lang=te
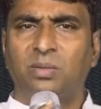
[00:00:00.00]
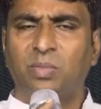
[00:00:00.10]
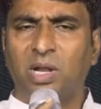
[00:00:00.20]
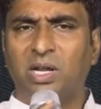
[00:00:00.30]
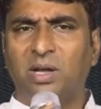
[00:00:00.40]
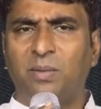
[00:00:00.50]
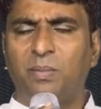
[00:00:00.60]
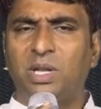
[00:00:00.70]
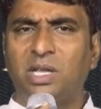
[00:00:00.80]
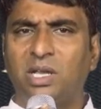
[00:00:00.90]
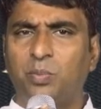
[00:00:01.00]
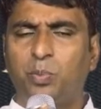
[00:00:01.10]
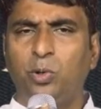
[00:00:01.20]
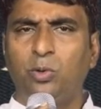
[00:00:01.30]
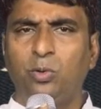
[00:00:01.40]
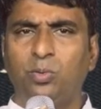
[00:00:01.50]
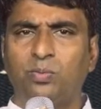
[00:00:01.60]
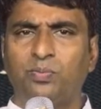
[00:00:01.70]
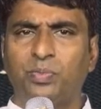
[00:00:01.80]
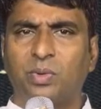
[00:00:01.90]
పిల్లరా మరి ఎప్పుడు
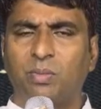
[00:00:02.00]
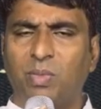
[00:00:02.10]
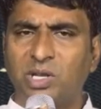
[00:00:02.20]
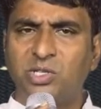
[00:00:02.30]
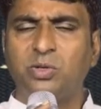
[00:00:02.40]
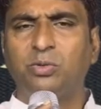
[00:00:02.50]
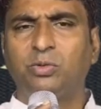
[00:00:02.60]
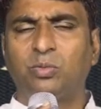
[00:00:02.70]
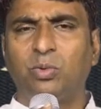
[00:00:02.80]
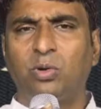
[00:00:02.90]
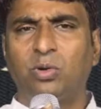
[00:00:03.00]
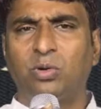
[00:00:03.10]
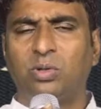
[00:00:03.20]
మన జీవితంలో